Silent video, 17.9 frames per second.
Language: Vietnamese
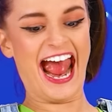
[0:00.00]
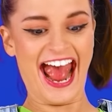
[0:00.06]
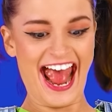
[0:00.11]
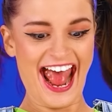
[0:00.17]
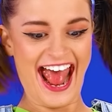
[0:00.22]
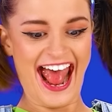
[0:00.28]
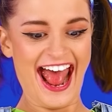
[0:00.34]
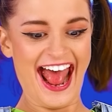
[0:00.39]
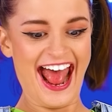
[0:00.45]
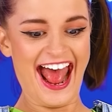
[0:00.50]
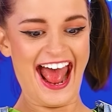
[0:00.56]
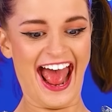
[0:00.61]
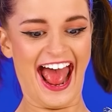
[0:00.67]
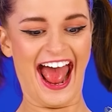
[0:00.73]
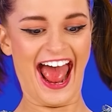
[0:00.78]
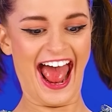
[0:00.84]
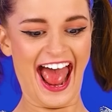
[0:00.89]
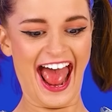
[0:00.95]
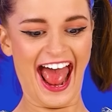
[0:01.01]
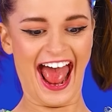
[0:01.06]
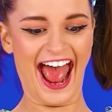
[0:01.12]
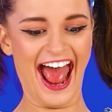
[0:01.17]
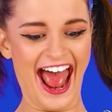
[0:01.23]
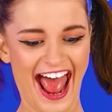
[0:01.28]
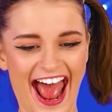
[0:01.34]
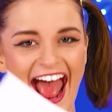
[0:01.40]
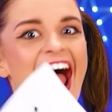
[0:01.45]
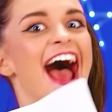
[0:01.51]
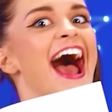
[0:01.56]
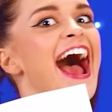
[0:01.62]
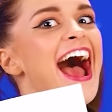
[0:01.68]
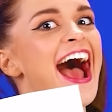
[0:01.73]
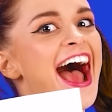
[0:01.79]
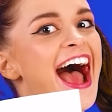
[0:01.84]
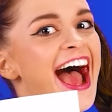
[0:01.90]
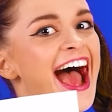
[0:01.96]
Nào, mình đề nghị bắt đầu
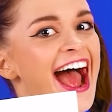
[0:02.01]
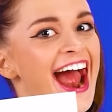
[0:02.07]
một cái